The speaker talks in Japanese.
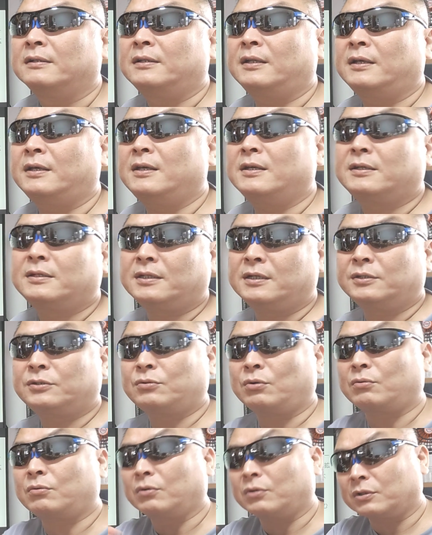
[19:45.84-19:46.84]
で平気で
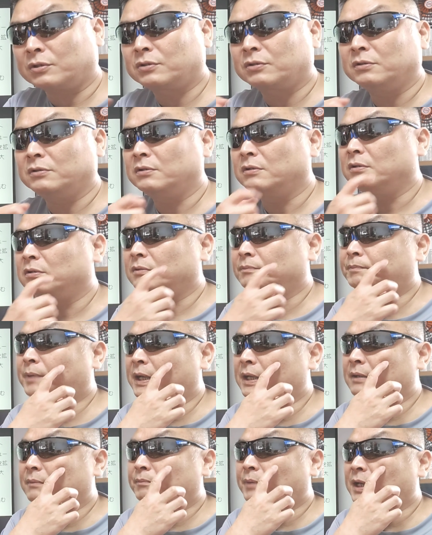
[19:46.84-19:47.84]
人殺す
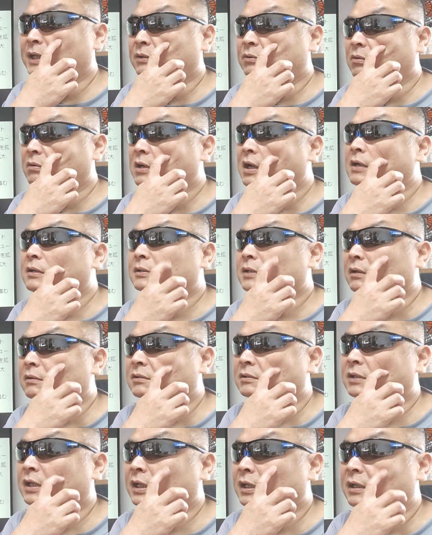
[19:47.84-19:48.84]
バイト感
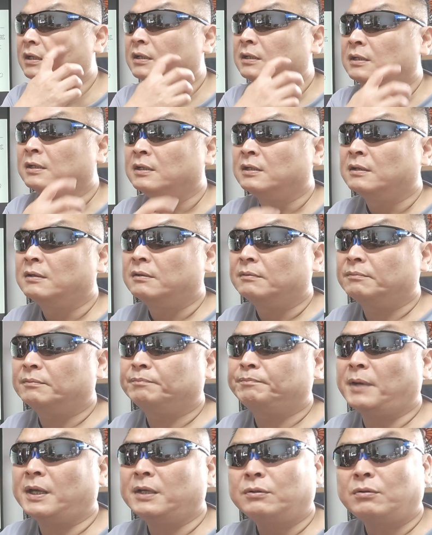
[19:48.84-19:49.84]
覚で
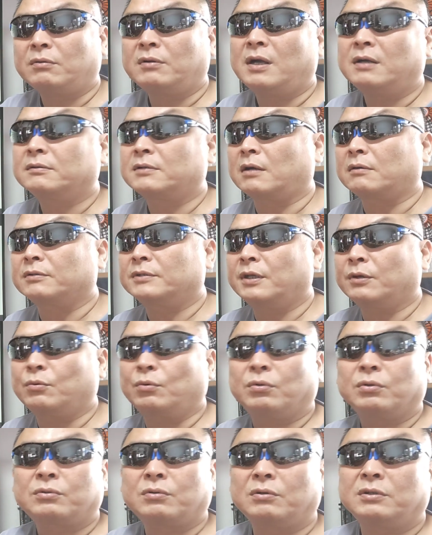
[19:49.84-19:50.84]
バイト感覚で
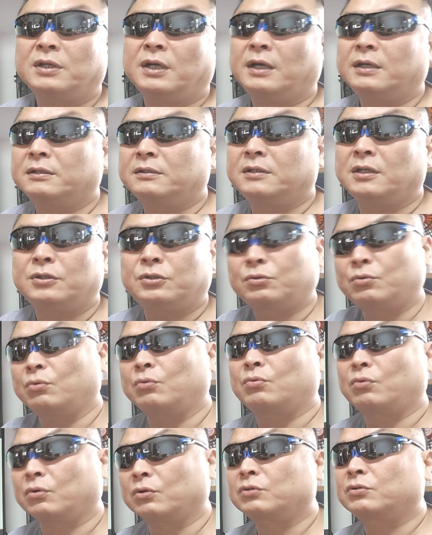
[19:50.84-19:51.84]
強盗に入って人
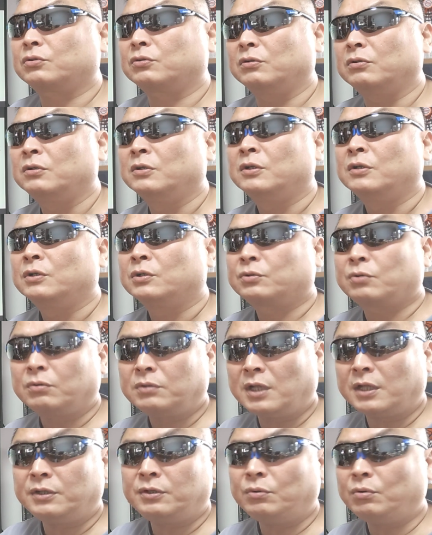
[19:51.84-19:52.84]
を殺すそ
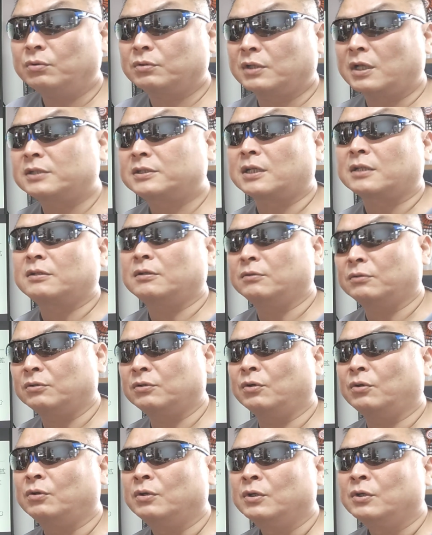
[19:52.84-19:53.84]
んな日本になっちゃってるん
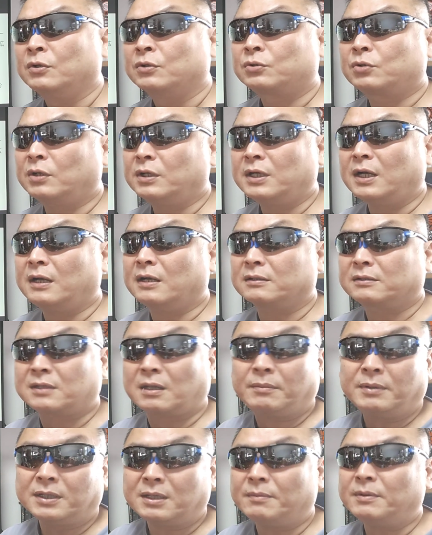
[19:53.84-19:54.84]
だよそれが
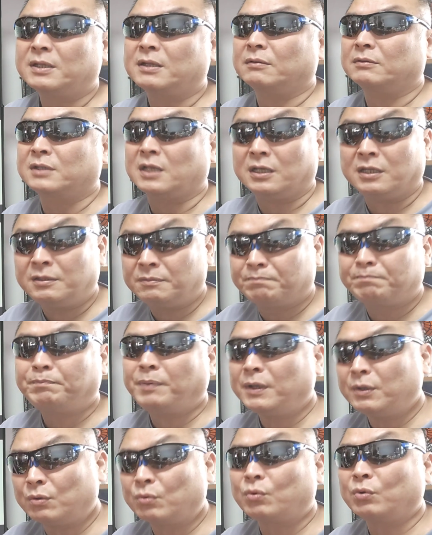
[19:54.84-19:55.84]
たまたまでいっ
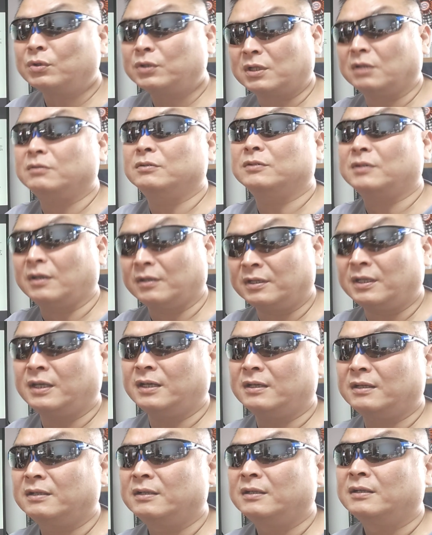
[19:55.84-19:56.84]
ぱい起こってるんだ
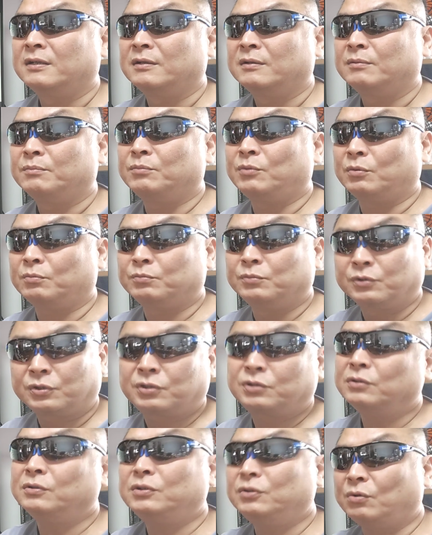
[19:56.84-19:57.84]
ねもう無
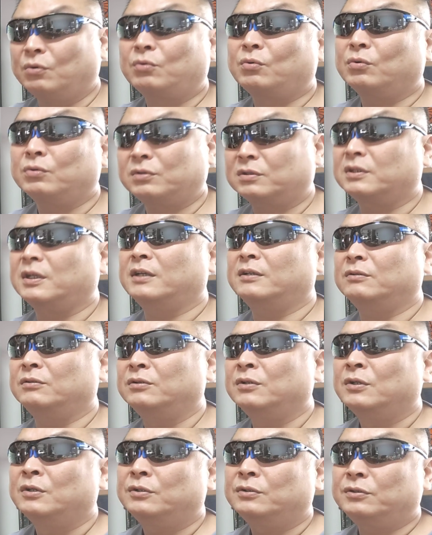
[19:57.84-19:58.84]
数に起こってい
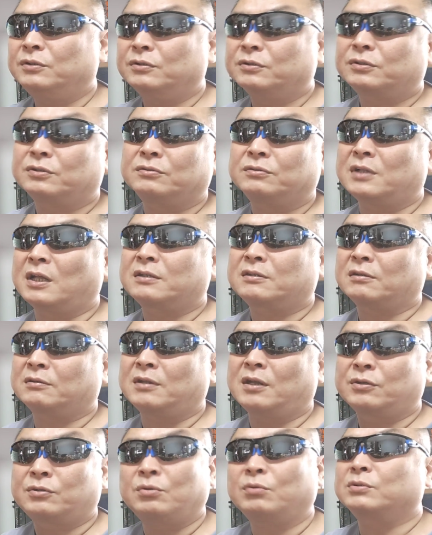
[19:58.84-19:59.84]
るニュースになって
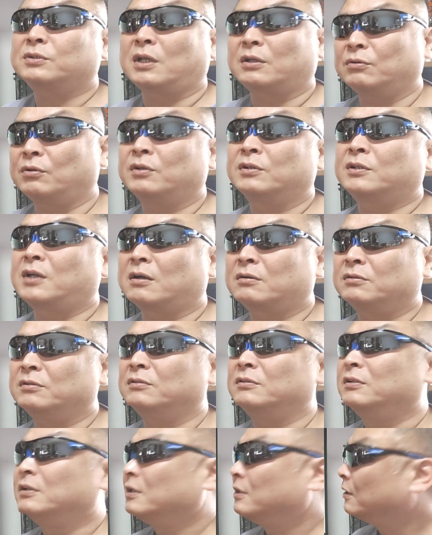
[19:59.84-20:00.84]
るのは氷山の一
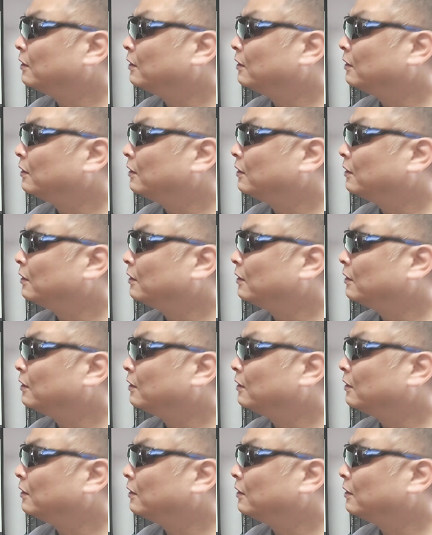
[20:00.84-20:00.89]
角